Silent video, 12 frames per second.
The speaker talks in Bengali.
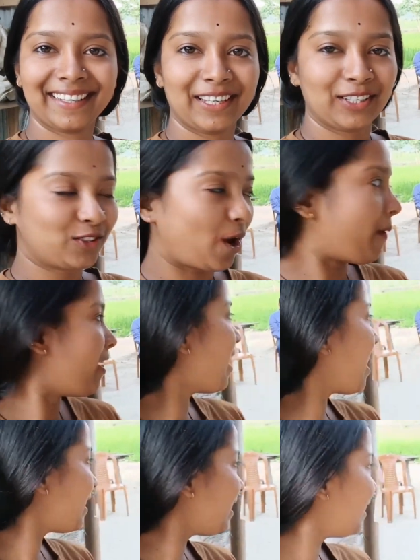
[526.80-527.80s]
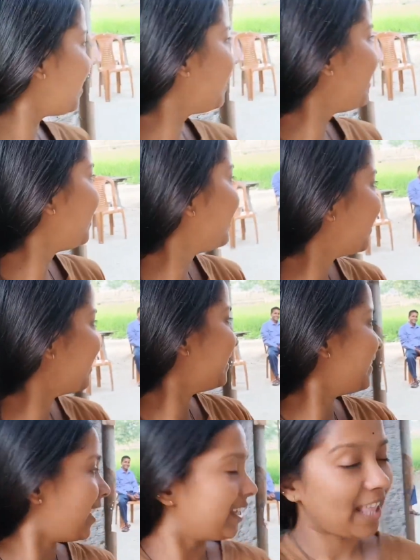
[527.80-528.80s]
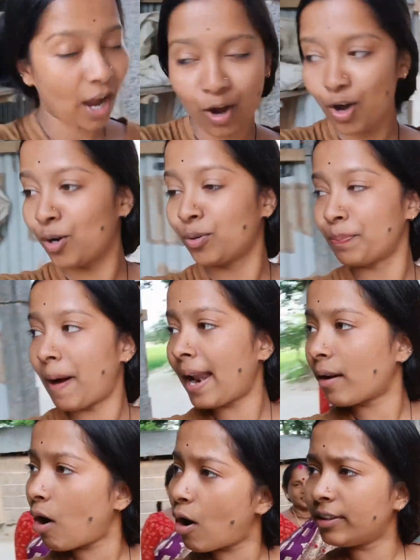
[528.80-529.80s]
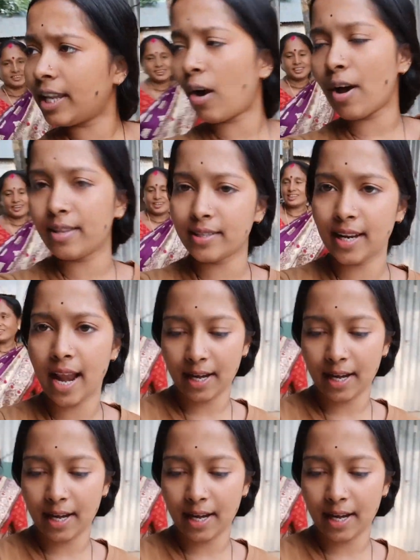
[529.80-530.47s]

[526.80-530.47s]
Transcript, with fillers: সবাই রেডি এই দেখো মানে কখন দিয়ে কইতেছি রেডি